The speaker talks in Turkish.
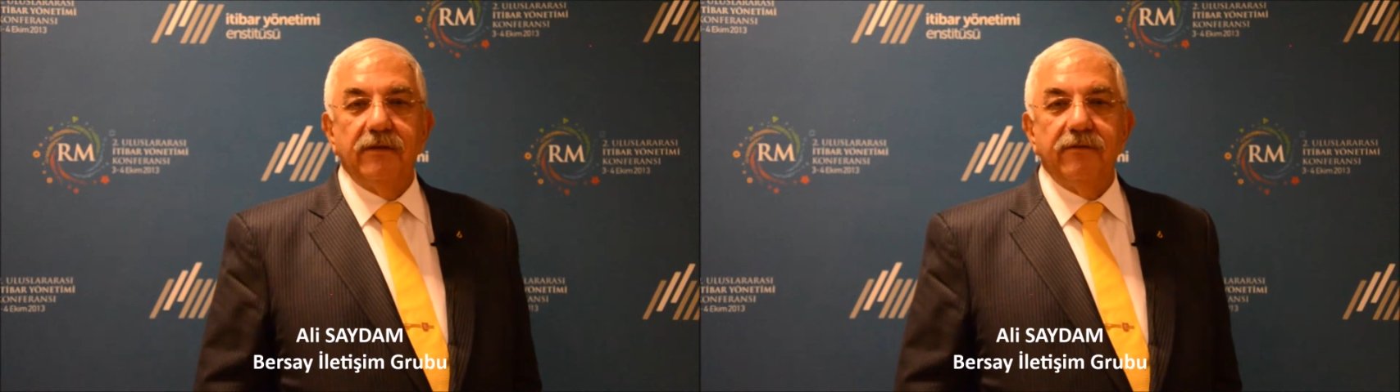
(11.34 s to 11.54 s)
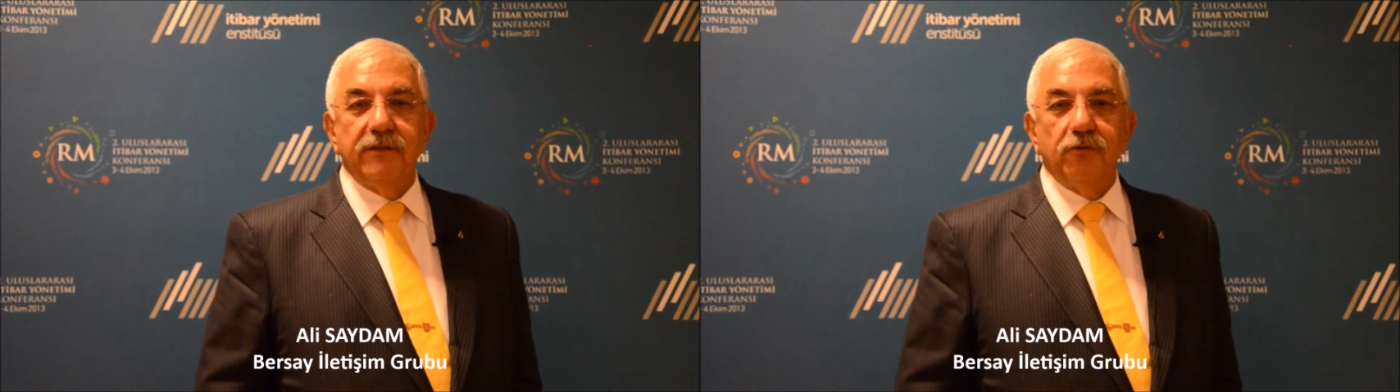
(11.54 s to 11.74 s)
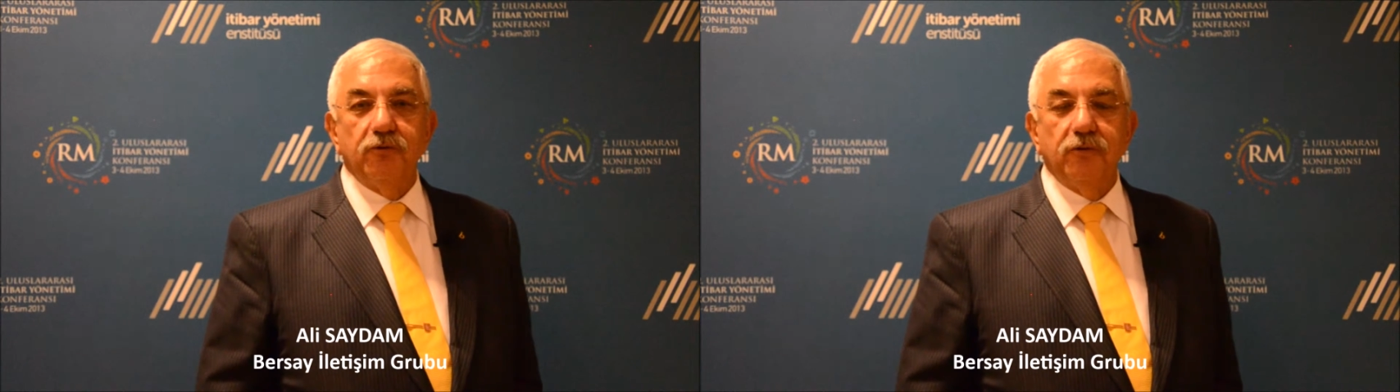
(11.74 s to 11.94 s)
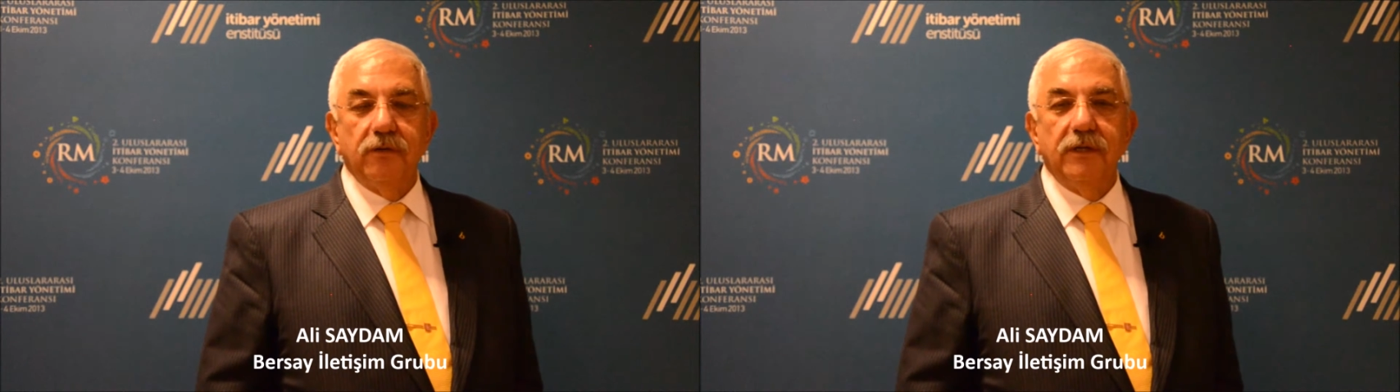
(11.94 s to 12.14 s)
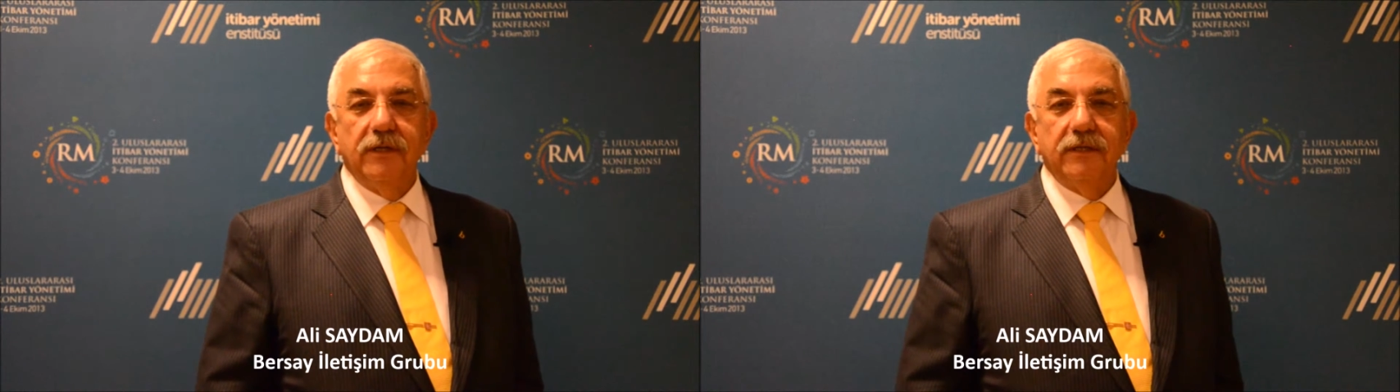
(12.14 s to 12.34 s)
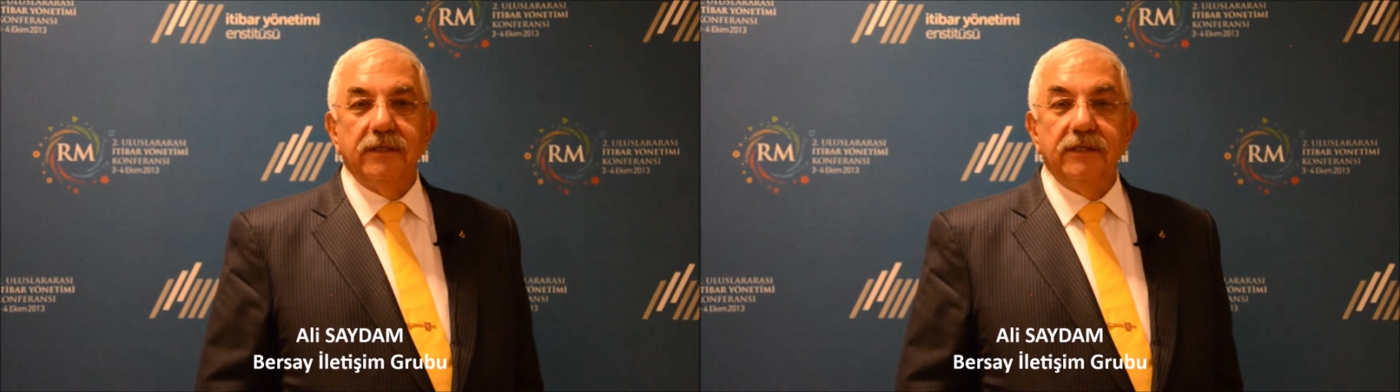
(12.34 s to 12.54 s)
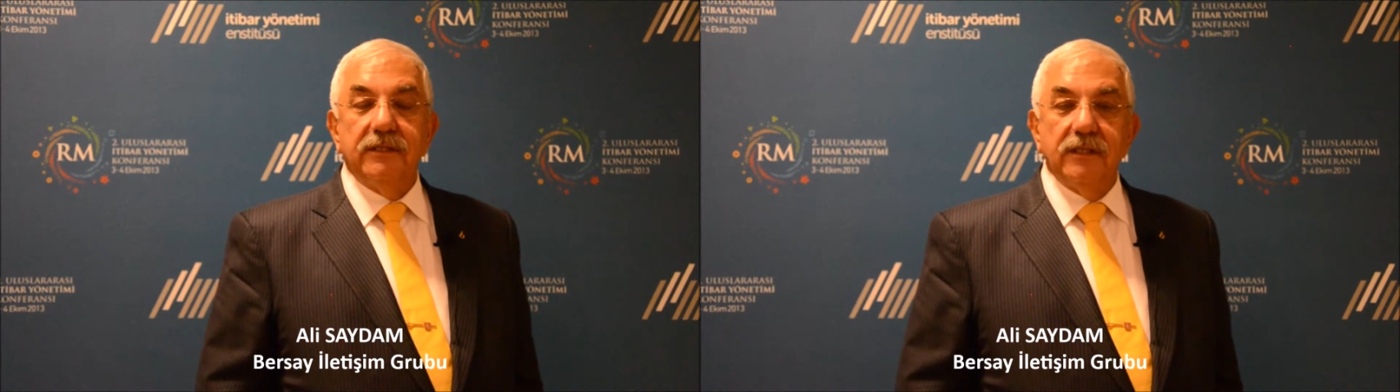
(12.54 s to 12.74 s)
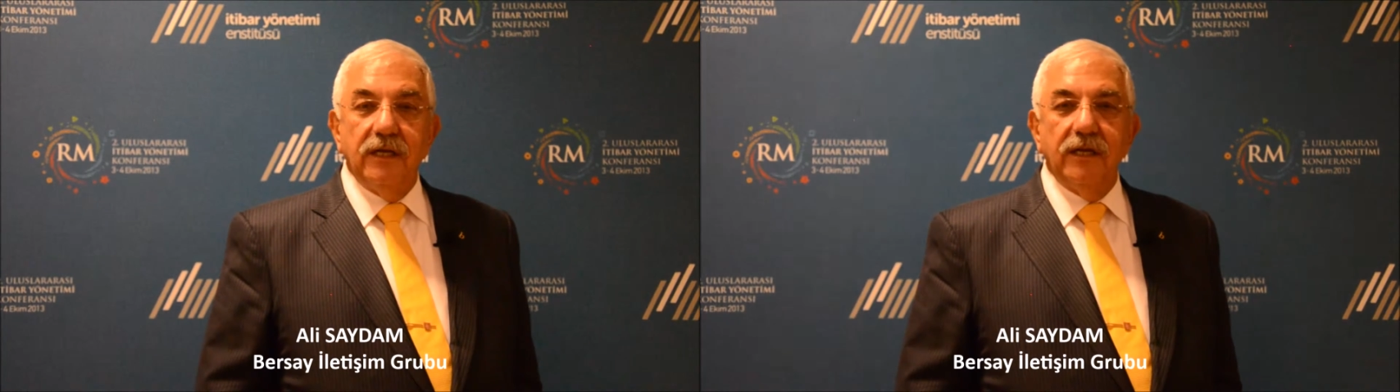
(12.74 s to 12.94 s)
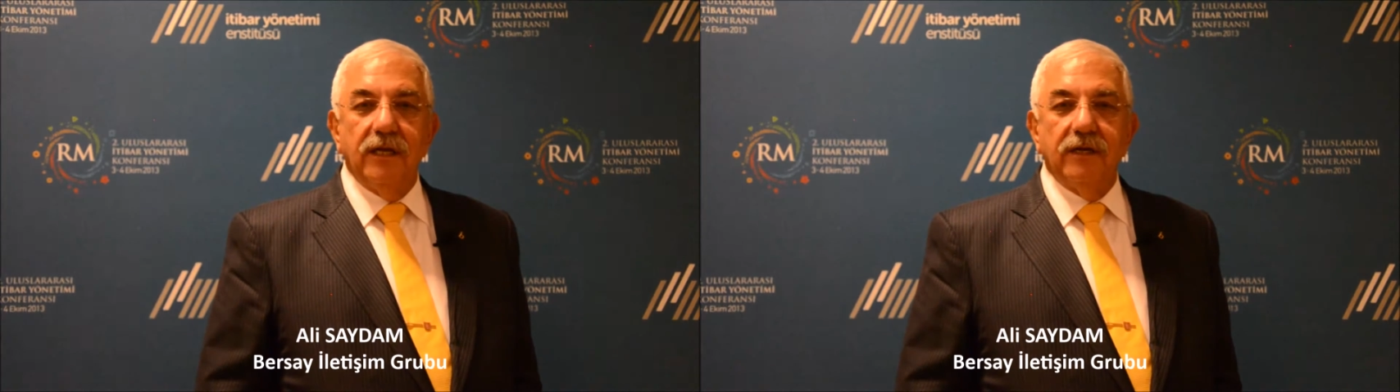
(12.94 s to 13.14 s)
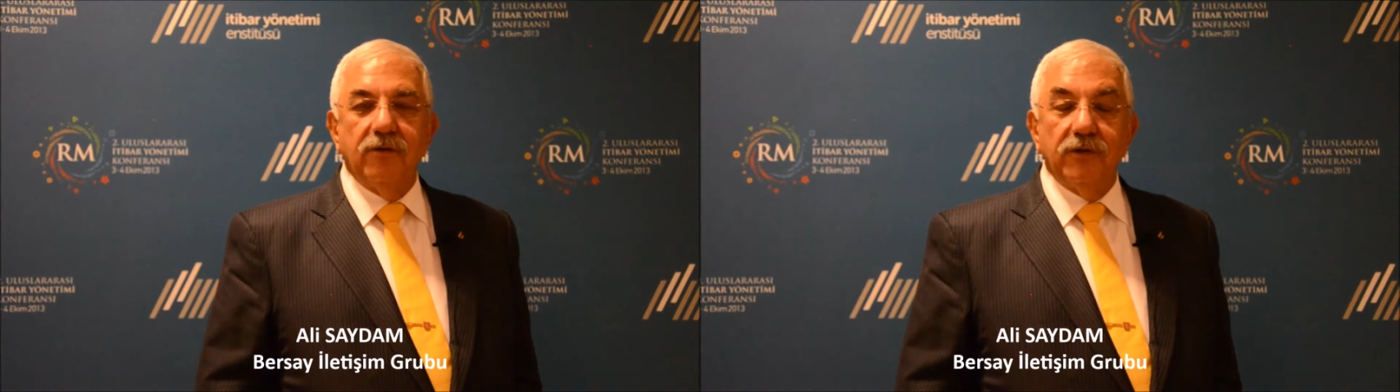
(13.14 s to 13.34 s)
ve de onu itinayla